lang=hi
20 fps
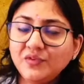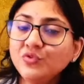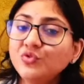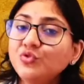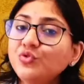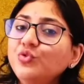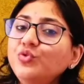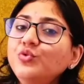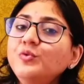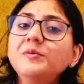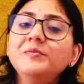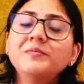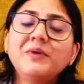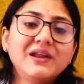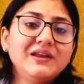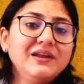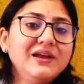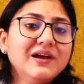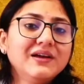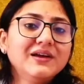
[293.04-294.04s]
तो
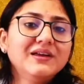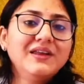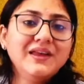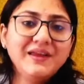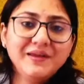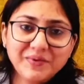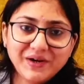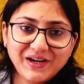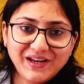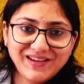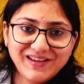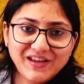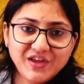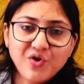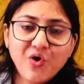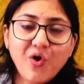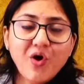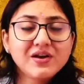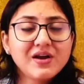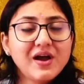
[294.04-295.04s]
बीमारी आगे नहीं बढ़ेगी
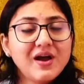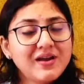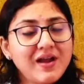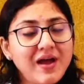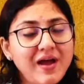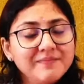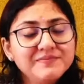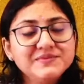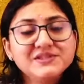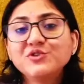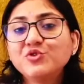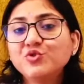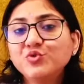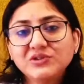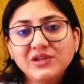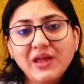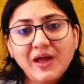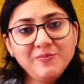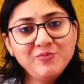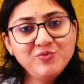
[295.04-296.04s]
और आराम से
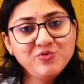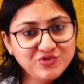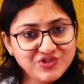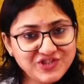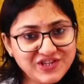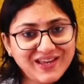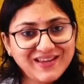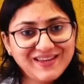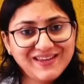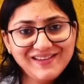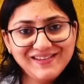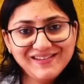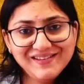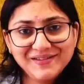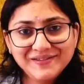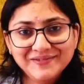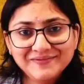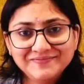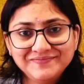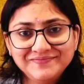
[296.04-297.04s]
रोकथाम हो जाएगी
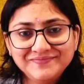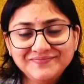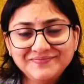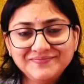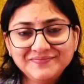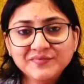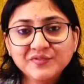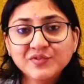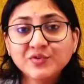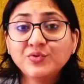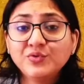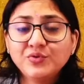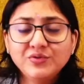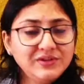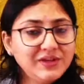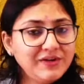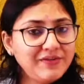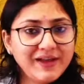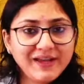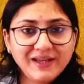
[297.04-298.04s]
खुद
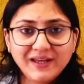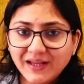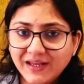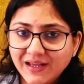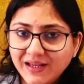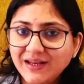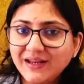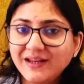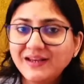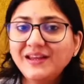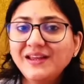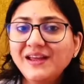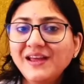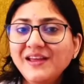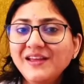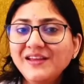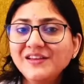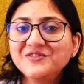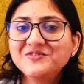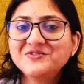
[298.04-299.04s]
दवाई नहीं लेनी
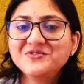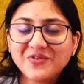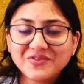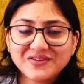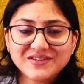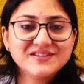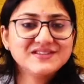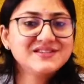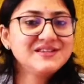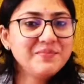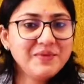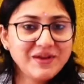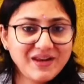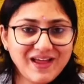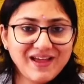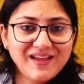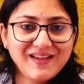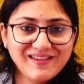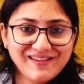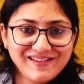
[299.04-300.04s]
है डॉक्टर से
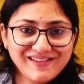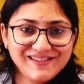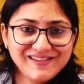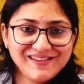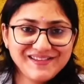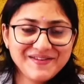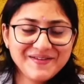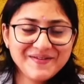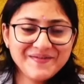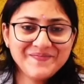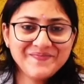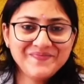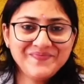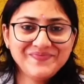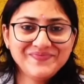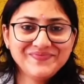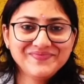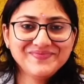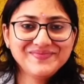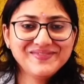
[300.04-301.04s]
मिलना है
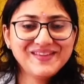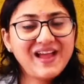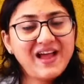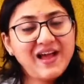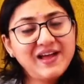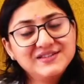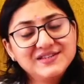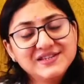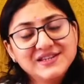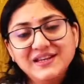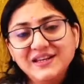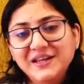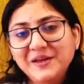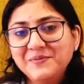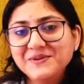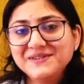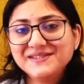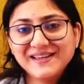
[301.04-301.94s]
आज के लिए बस